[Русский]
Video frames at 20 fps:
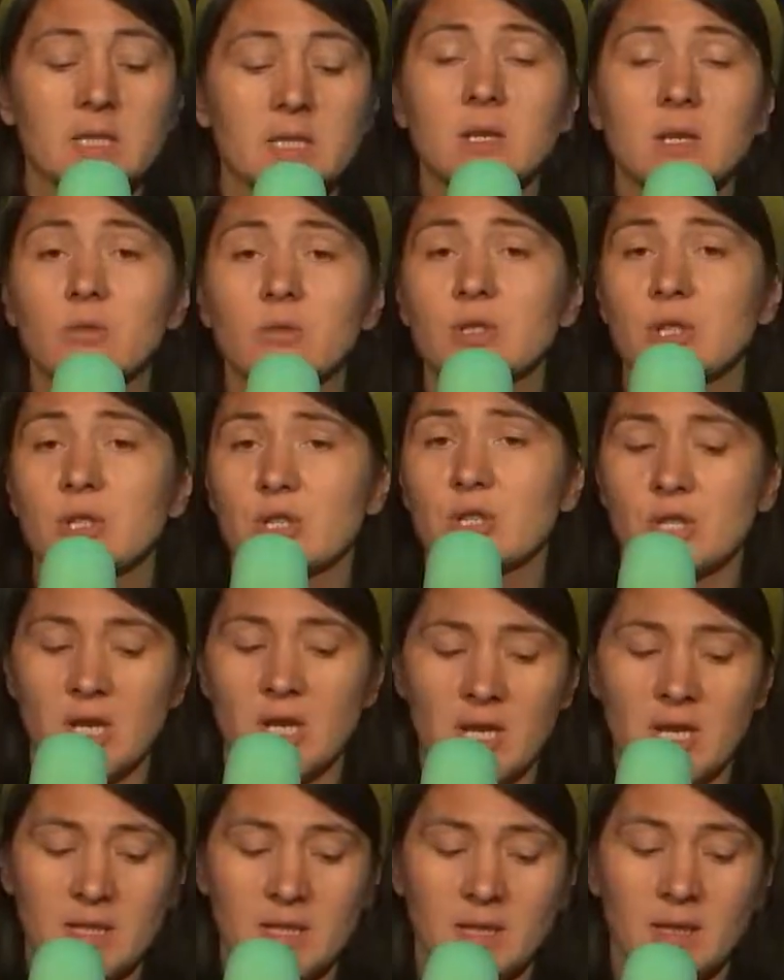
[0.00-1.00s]
за
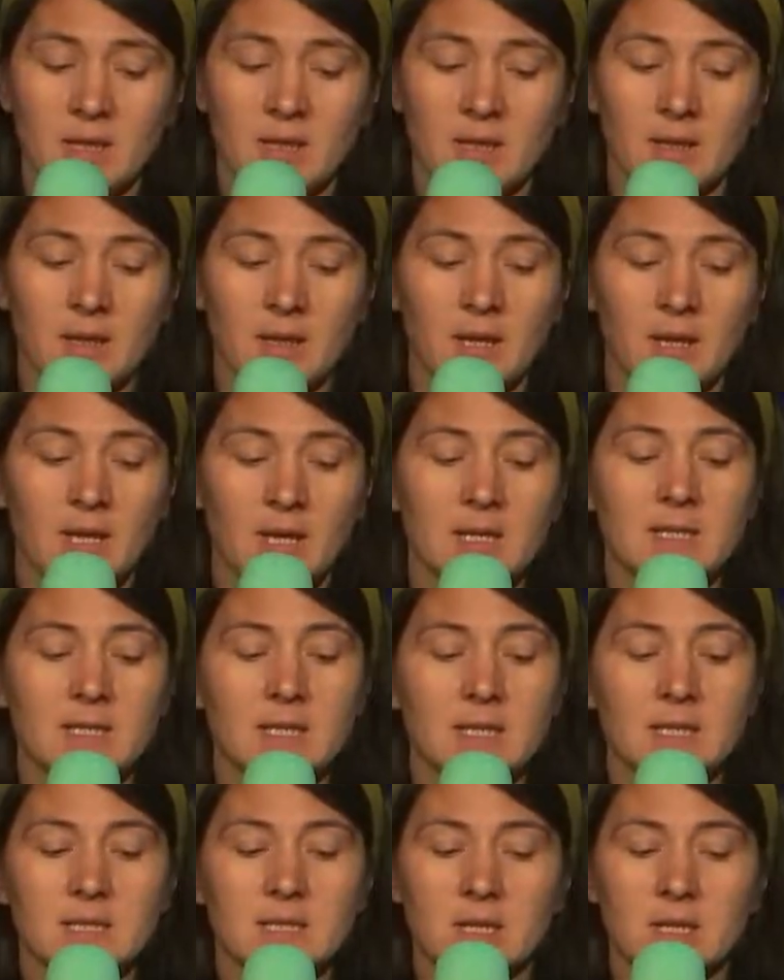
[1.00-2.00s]
утешение,
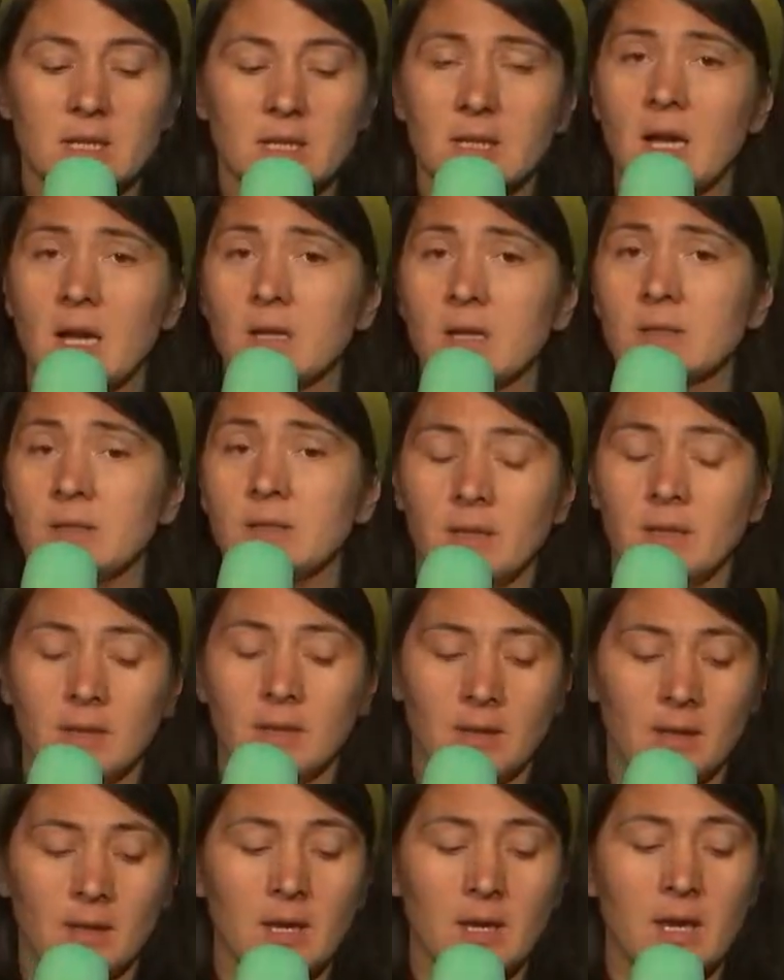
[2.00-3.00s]

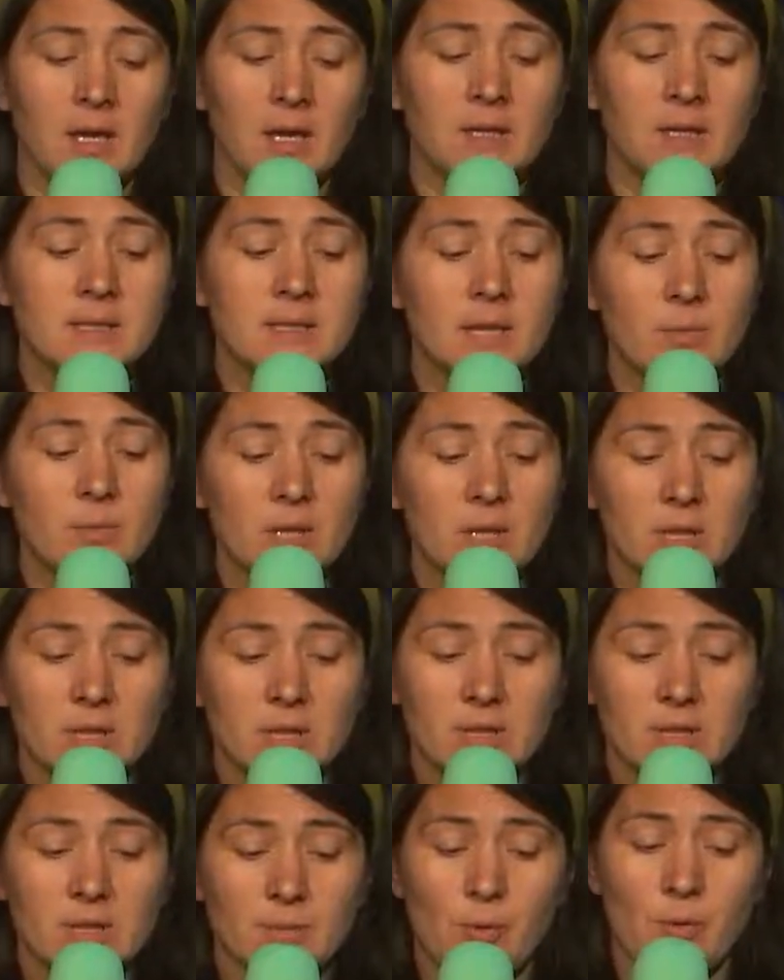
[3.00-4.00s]
сострадание и за
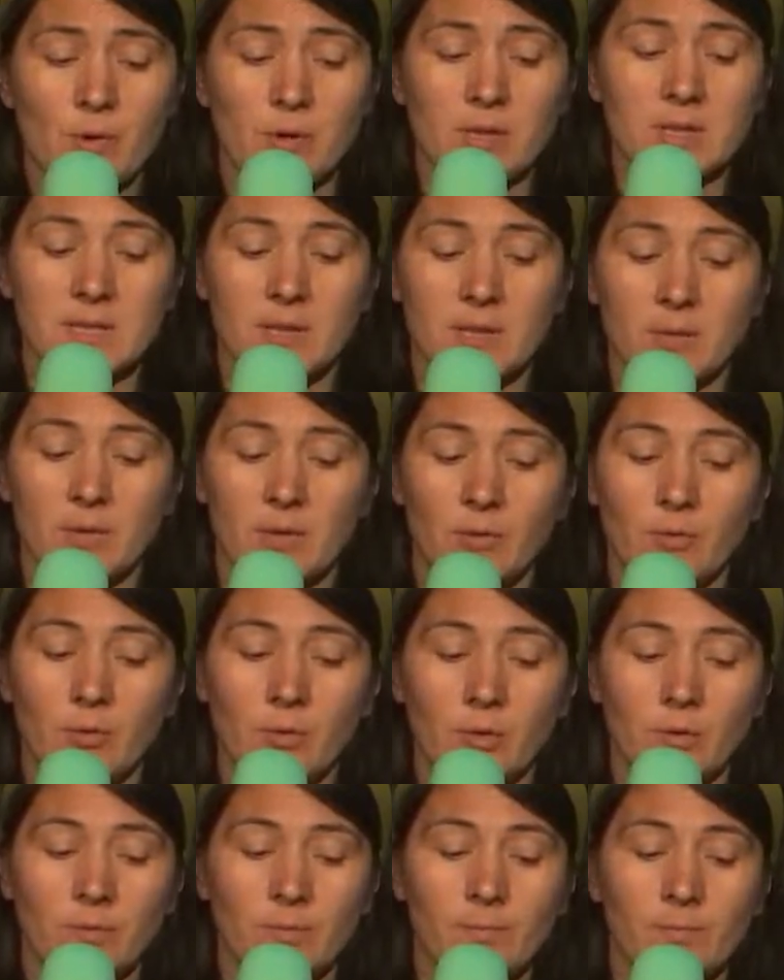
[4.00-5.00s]
милость Бога
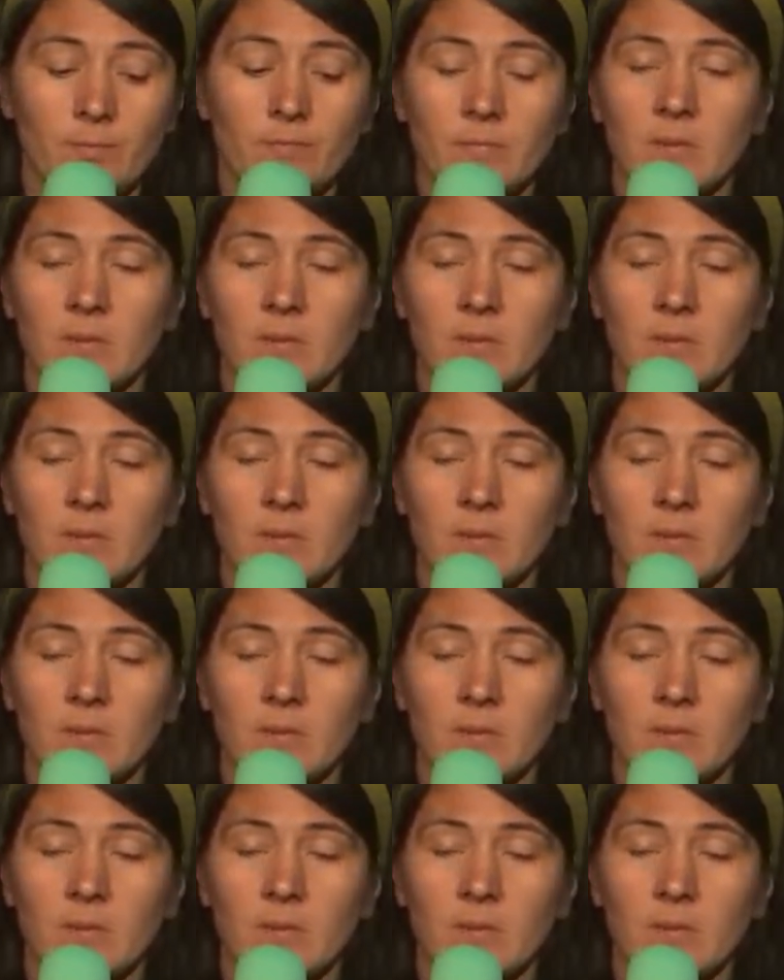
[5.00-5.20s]
самого,